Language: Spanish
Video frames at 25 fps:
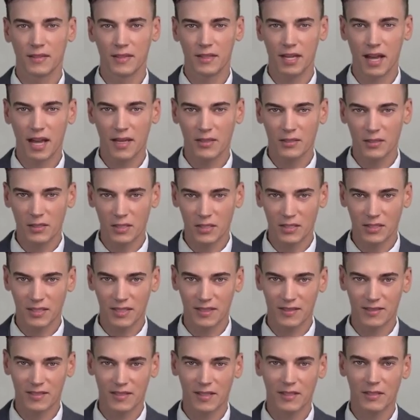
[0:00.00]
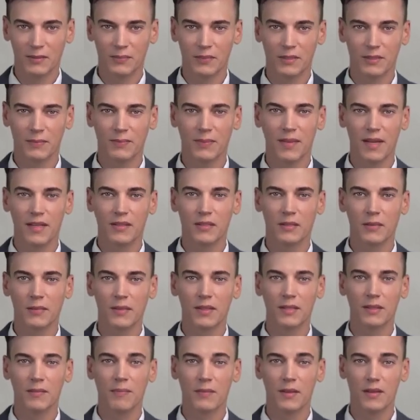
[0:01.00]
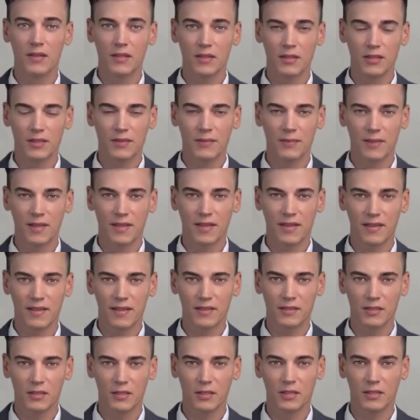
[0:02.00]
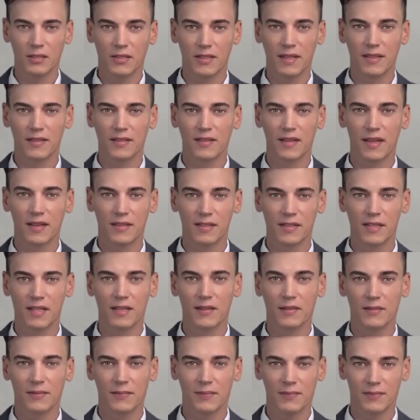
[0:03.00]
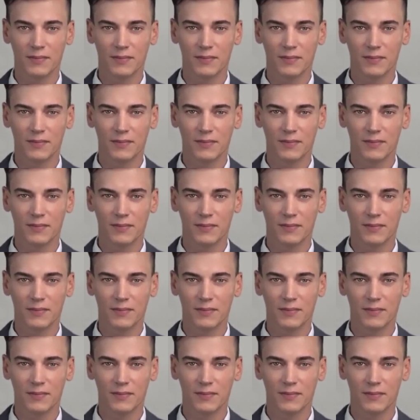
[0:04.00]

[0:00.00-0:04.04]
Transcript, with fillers: la alulosa tiene un impacto mínimo en los niveles de glucosa en sangre.